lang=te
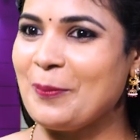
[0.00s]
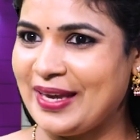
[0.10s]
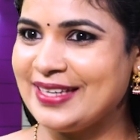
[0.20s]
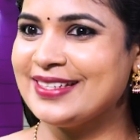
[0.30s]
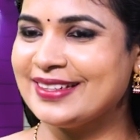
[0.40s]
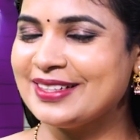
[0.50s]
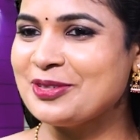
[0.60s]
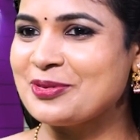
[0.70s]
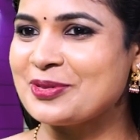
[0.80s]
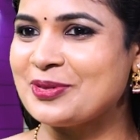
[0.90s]
మేజర్ గా
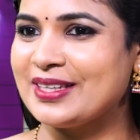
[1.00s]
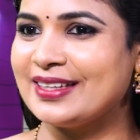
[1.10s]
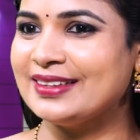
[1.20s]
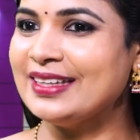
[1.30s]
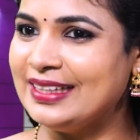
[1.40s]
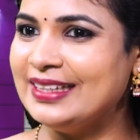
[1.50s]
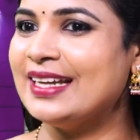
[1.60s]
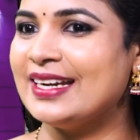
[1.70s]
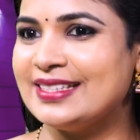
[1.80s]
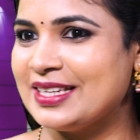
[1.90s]
చూసుకునేది అయితే ఈ
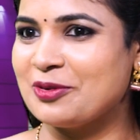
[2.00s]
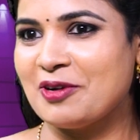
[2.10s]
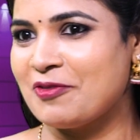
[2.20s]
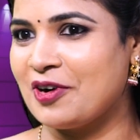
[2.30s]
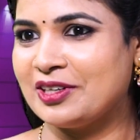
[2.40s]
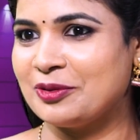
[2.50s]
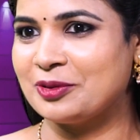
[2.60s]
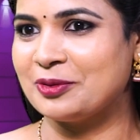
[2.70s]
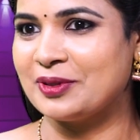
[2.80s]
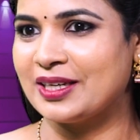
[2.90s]
డైట్స్ ఎక్కువగా ఫాలో
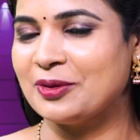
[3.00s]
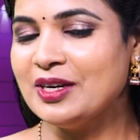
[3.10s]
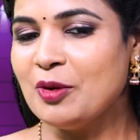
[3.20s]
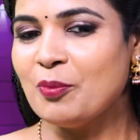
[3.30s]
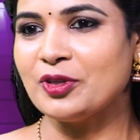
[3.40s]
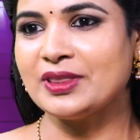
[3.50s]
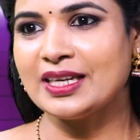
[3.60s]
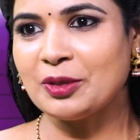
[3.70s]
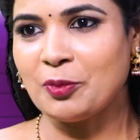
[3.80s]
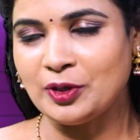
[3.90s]
అవుతూ ఉంటారు
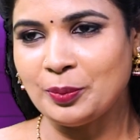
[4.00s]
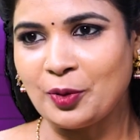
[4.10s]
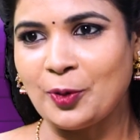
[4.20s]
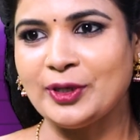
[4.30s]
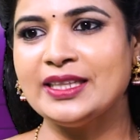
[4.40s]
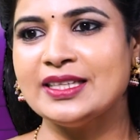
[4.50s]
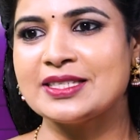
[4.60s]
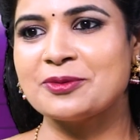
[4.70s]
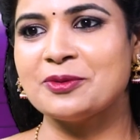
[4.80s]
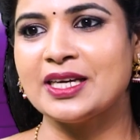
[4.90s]
మొత్తానికి ఓన్లీ ప్రోటీన్
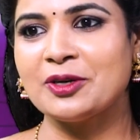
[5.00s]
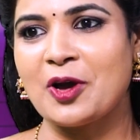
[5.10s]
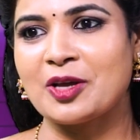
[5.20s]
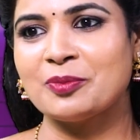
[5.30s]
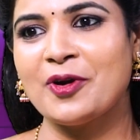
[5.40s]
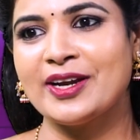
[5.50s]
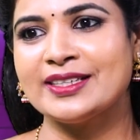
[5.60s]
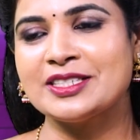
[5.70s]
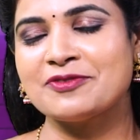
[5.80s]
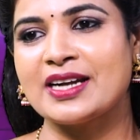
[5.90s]
తీసుకుంటారు ఆపేస్తారు
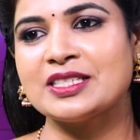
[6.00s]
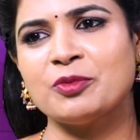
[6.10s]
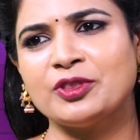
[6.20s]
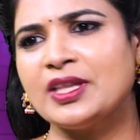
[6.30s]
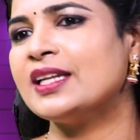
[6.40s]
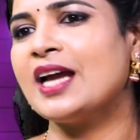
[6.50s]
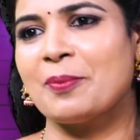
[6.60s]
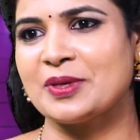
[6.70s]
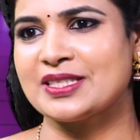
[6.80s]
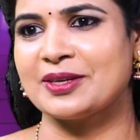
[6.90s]
కార్బోహైడ్రేట్స్ ఫ్యాట్స్ మొత్తానికి
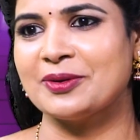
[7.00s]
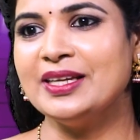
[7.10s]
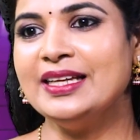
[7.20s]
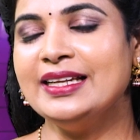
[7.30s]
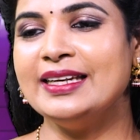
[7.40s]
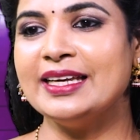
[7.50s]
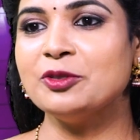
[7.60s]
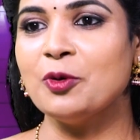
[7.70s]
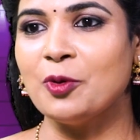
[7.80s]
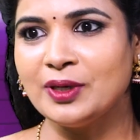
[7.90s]
ఆపేస్తారు
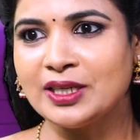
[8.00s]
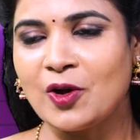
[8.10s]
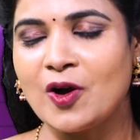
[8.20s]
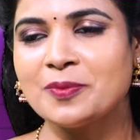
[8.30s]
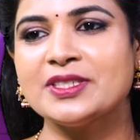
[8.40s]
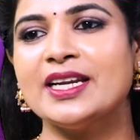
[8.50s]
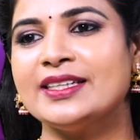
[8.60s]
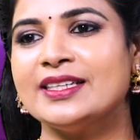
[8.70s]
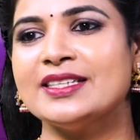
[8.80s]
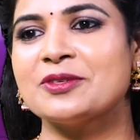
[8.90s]
లేదు ఓన్లీ కాప్స్
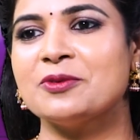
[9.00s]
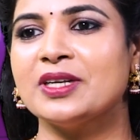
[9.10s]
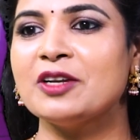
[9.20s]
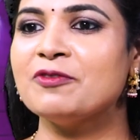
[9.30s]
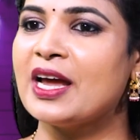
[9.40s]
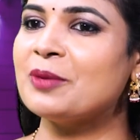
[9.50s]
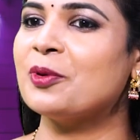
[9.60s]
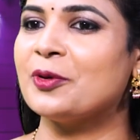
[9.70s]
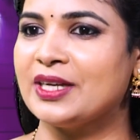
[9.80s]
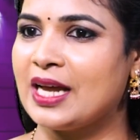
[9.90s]
డైటే తీసుకుంటారు ఫ్యాట్
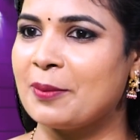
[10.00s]
ప్రోటీన్